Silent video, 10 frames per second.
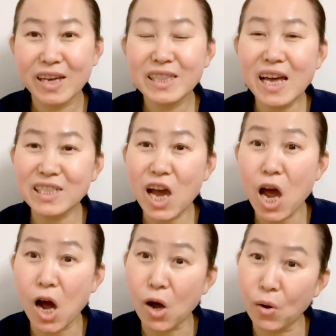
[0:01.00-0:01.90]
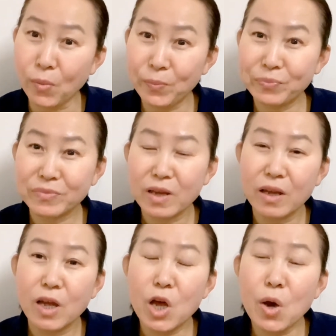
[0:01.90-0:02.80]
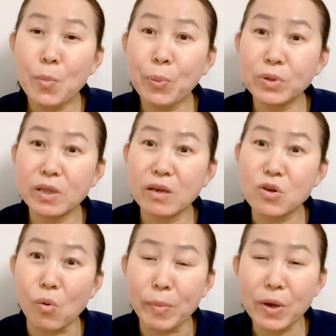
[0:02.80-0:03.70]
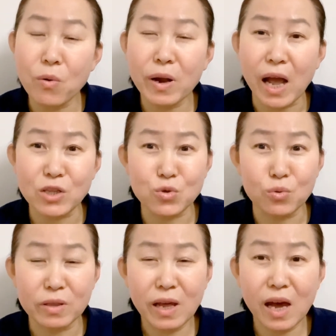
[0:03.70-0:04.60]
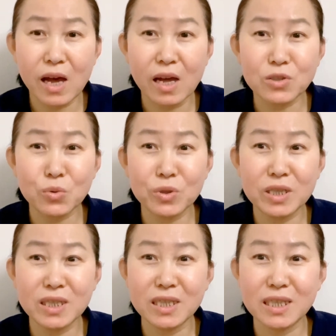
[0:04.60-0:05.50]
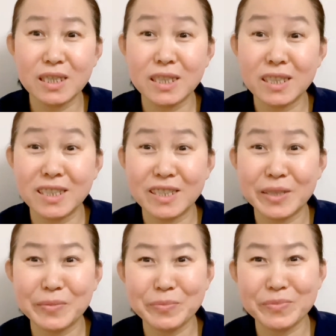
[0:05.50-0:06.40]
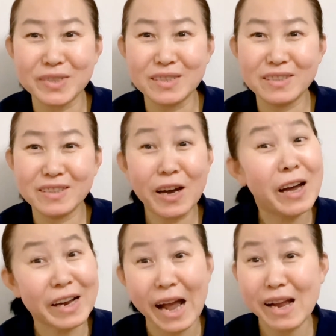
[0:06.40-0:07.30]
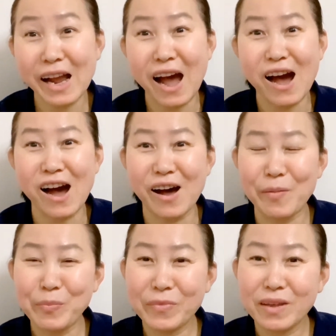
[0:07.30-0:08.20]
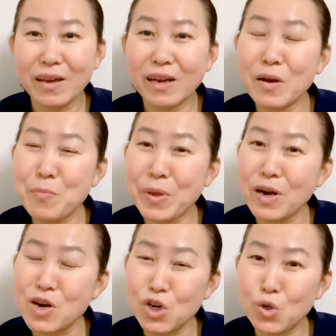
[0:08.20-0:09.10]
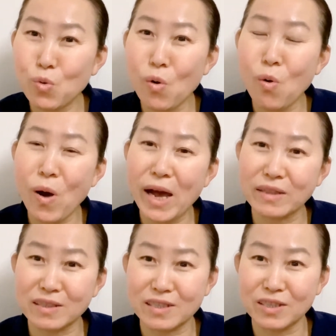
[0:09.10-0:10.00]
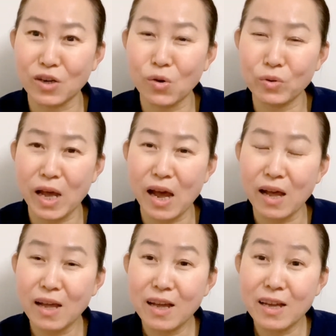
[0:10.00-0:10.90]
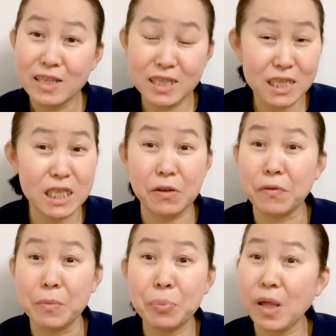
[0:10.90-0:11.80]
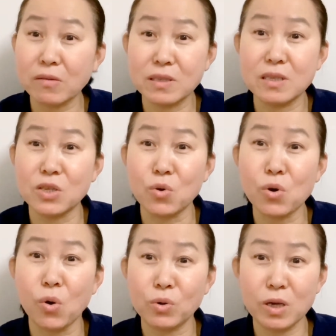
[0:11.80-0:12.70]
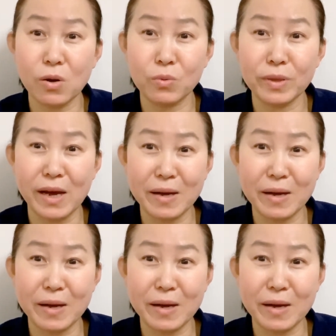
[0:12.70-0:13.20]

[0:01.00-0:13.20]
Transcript: 大家好，不知道有没有感觉呢？就是很尴尬啊，跟别人说话的时候呢，自己闻不到自己有口臭的，